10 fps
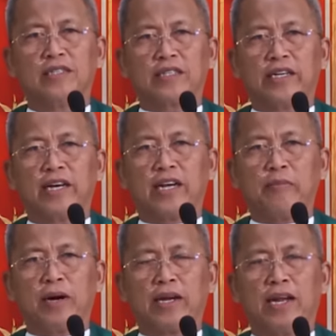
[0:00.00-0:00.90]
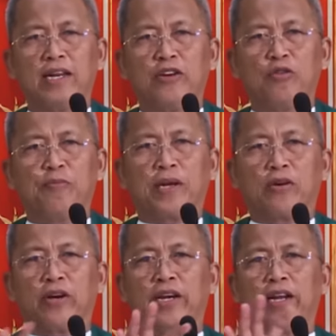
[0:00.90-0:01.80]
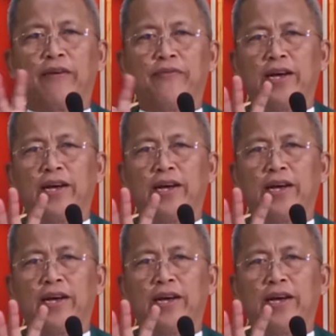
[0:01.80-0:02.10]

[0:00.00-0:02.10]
sa iyang ebanghelyo pero in a